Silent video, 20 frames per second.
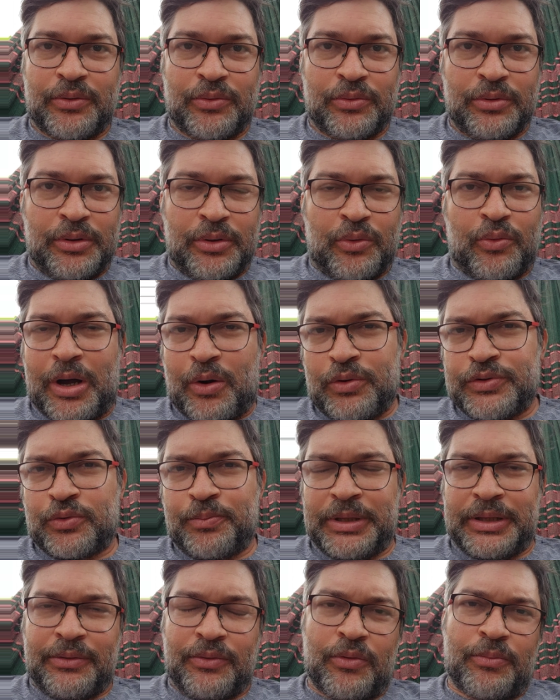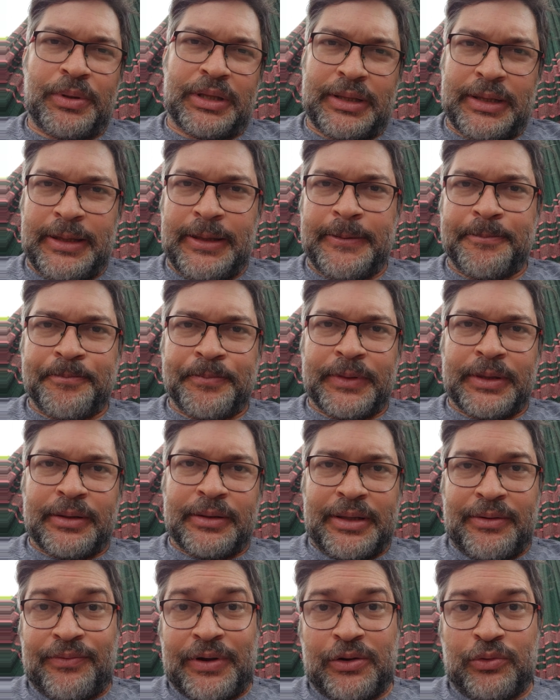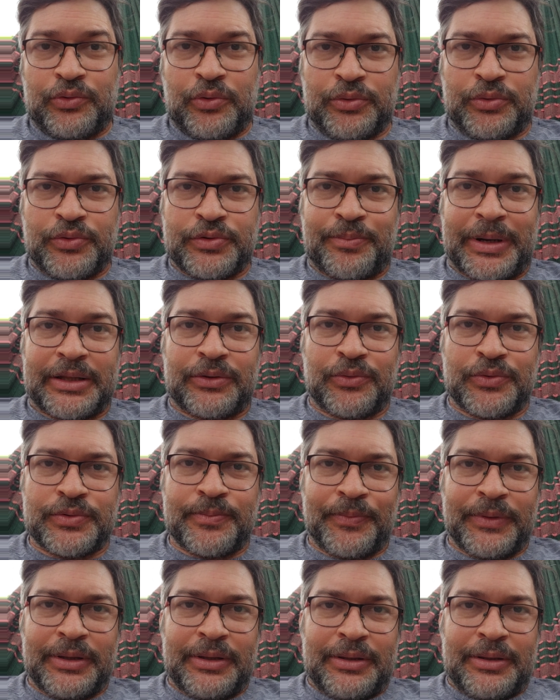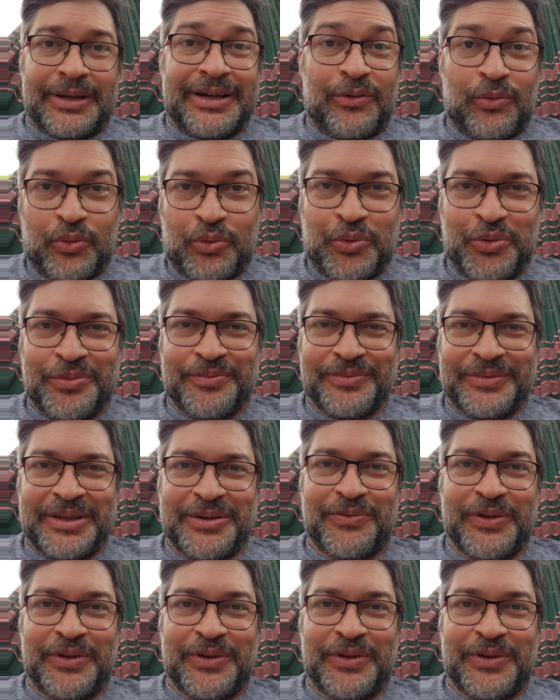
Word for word: O, o arroz com, com piqui, né? vários outros pratos, angu, né?